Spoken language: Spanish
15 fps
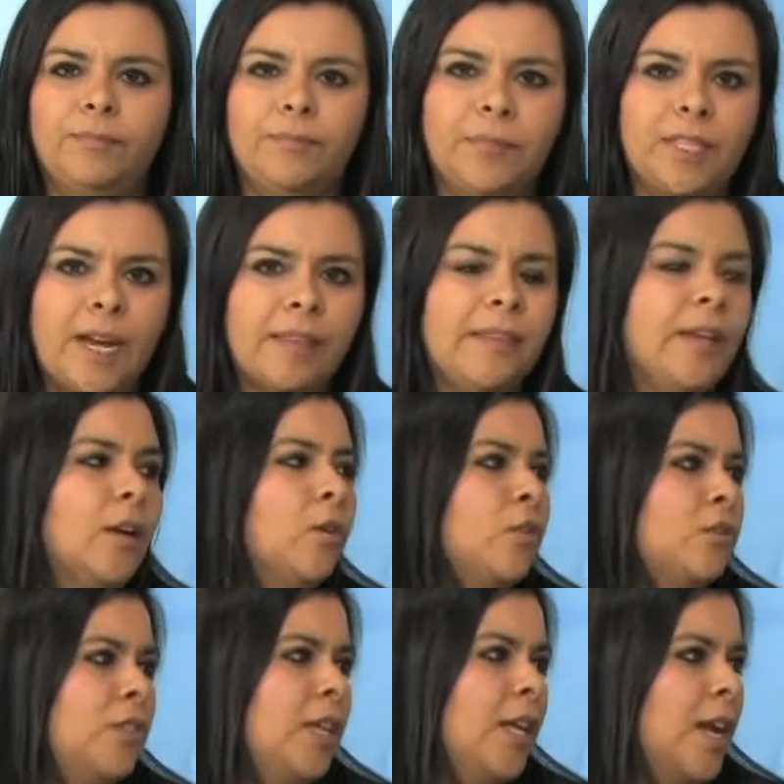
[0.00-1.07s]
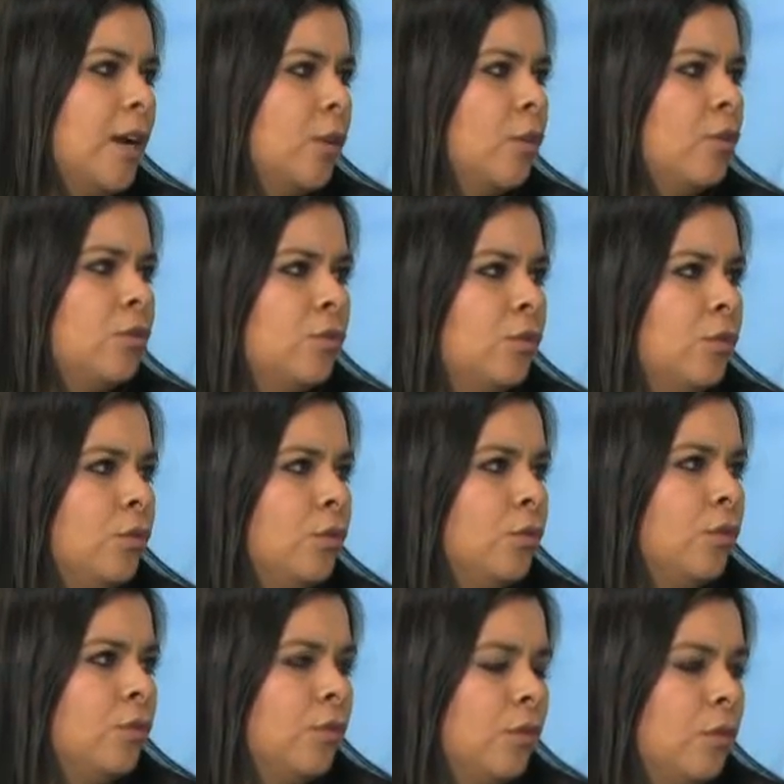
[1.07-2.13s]
trate de conciliar con su,
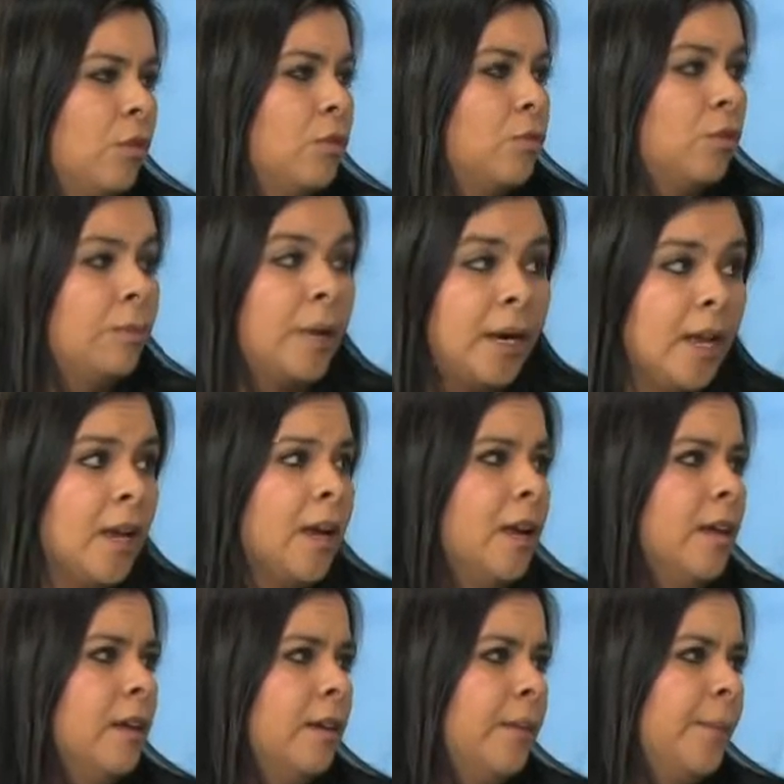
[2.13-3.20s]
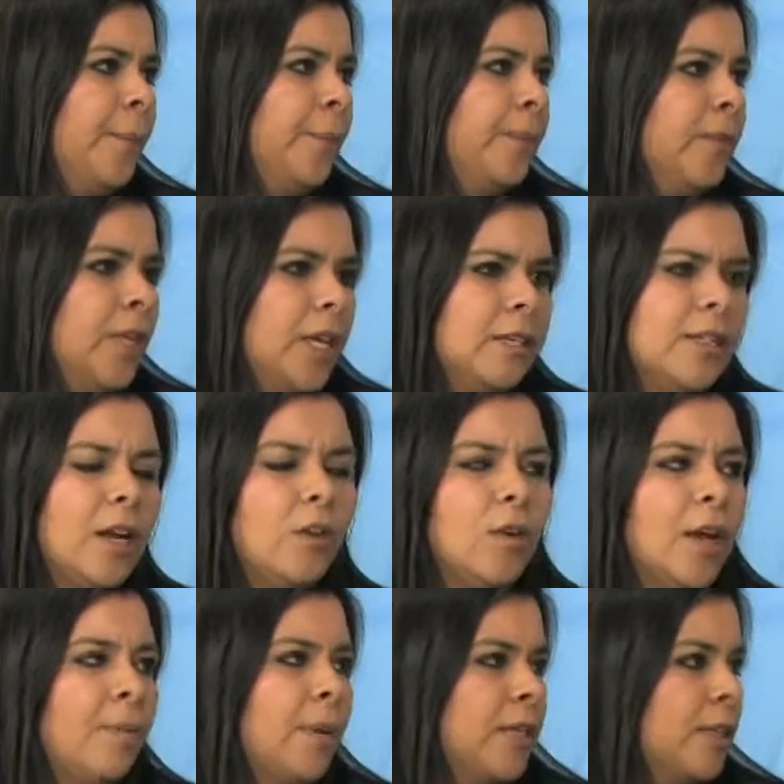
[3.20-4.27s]
con su pareja, es algo
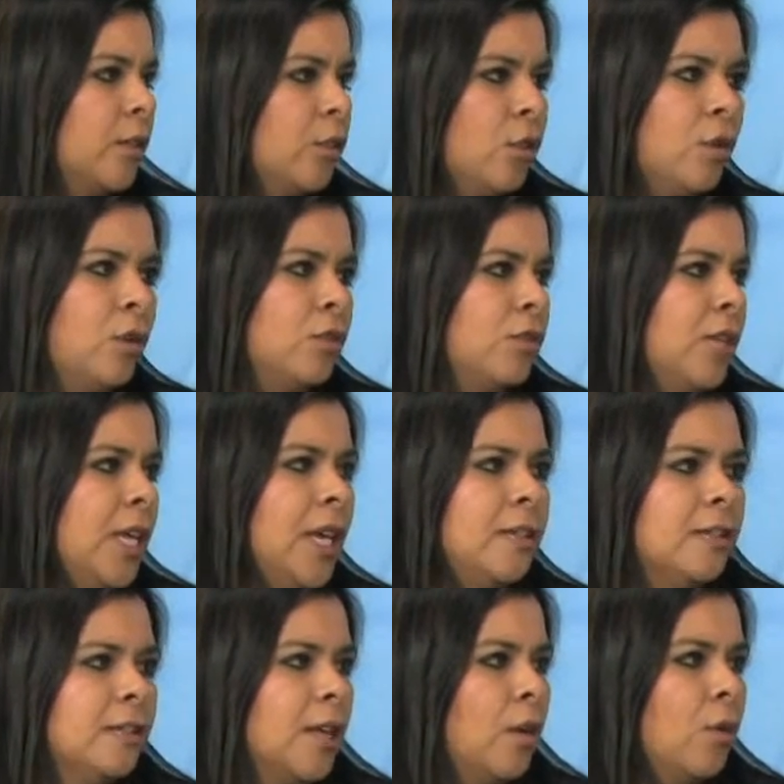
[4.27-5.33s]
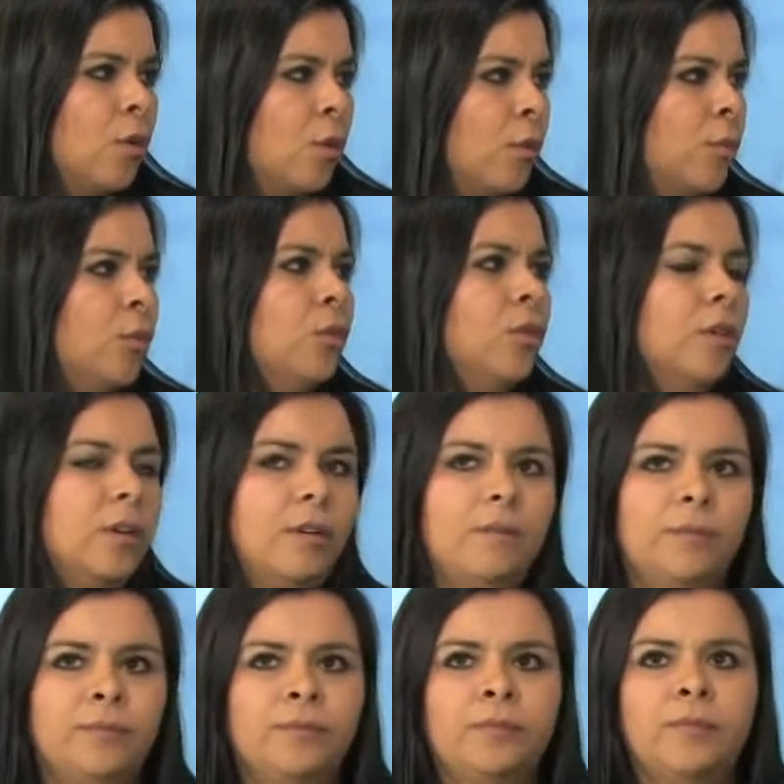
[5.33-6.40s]
que pasa todos los días, es algo común.
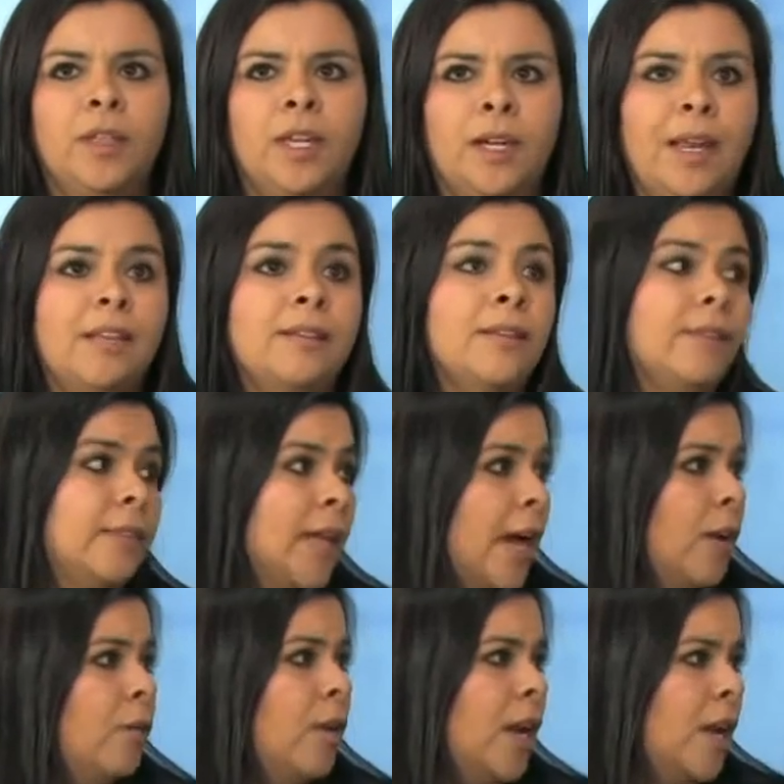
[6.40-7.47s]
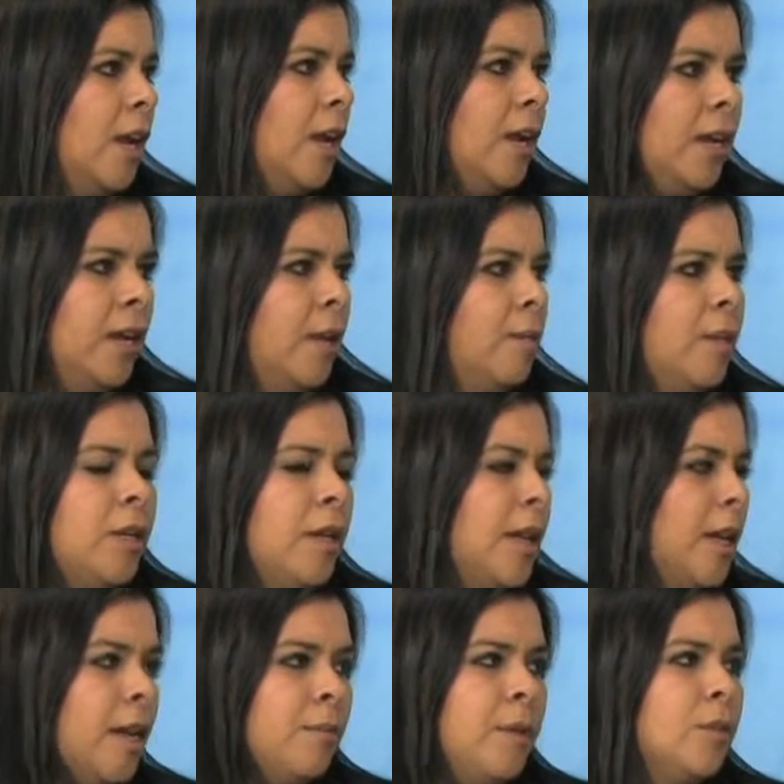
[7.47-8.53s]
La sentaron en,
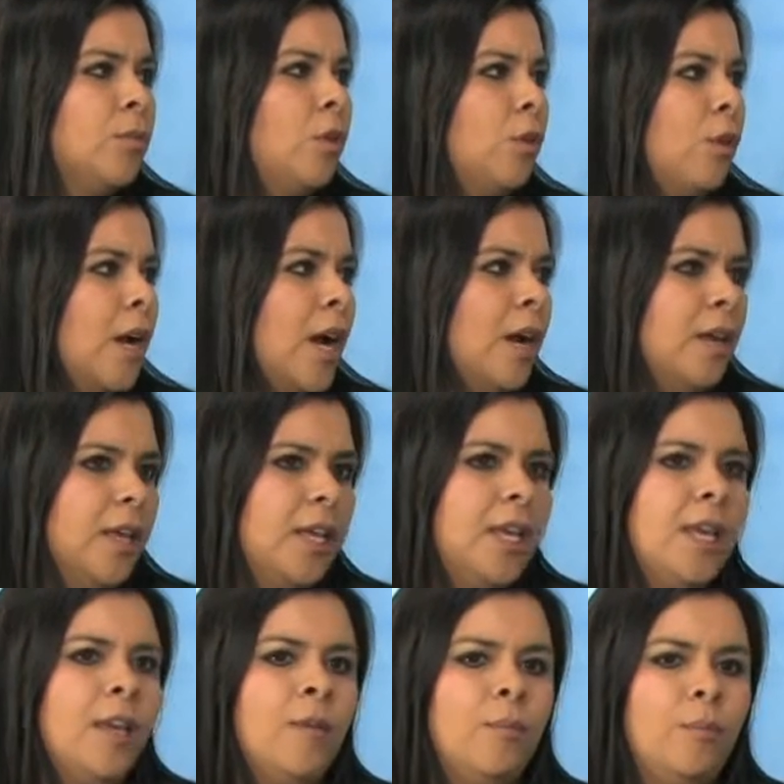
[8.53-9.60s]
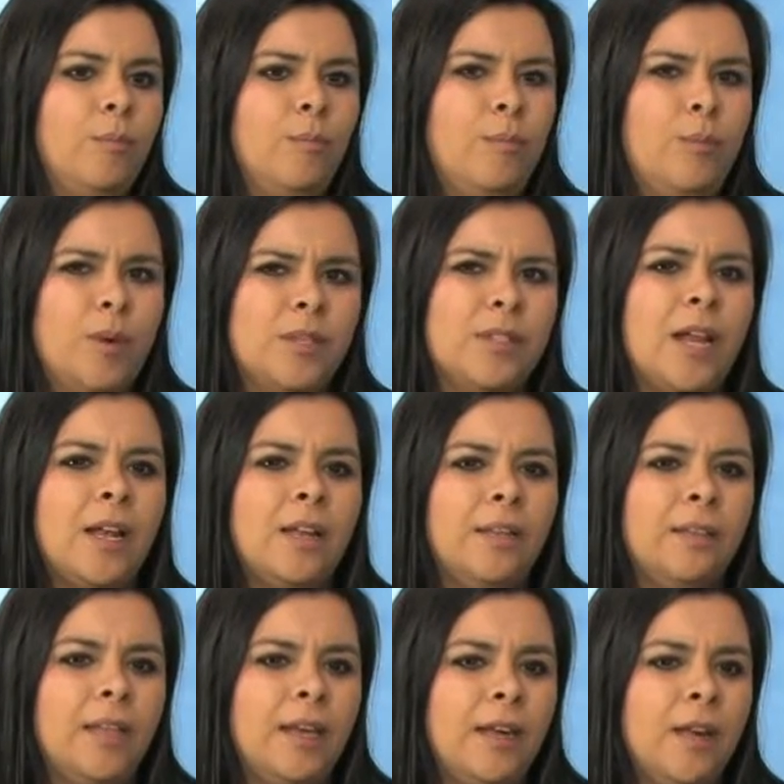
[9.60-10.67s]
en el mismo lugar y pues al
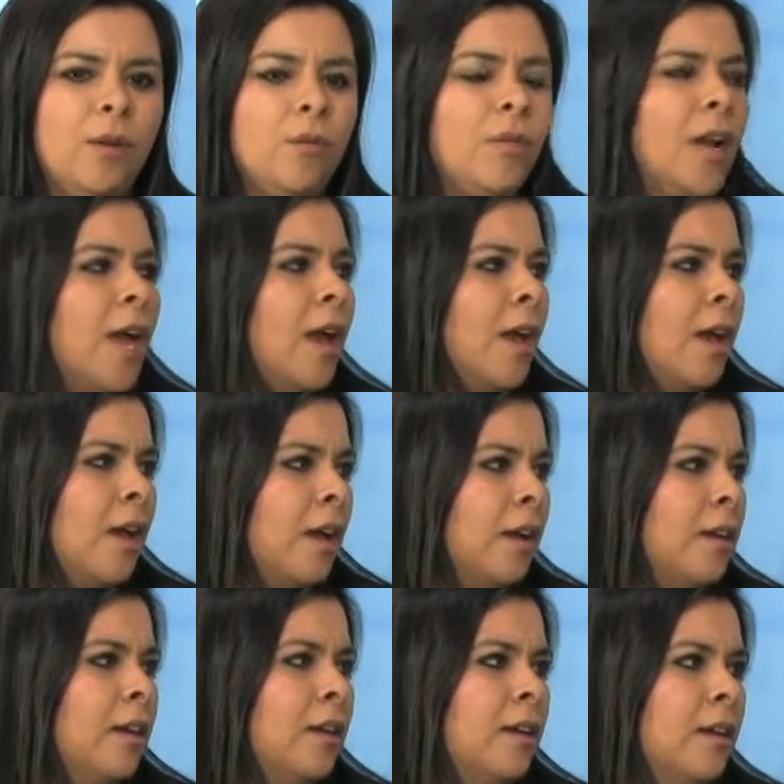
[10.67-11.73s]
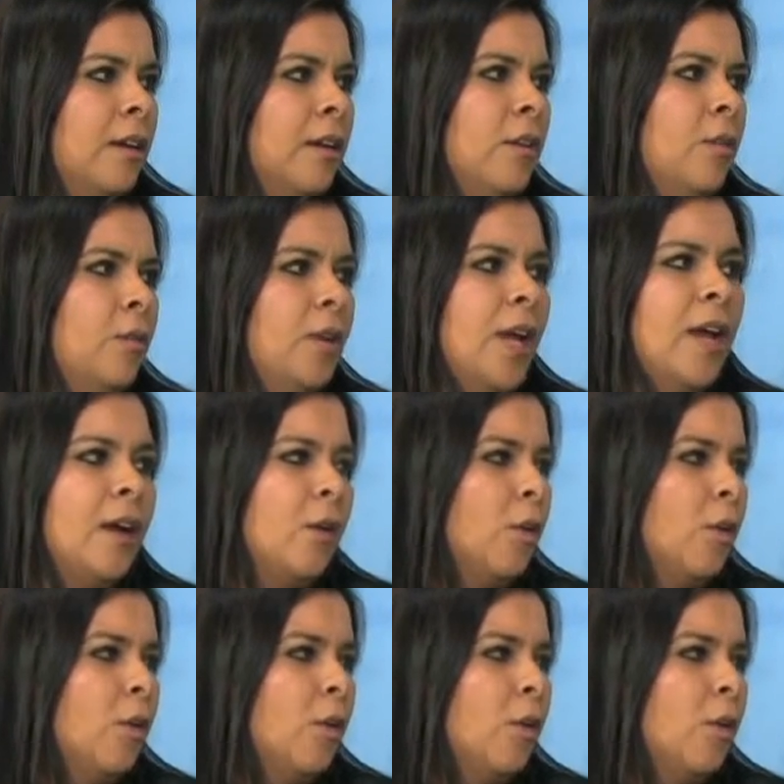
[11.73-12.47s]
tener una una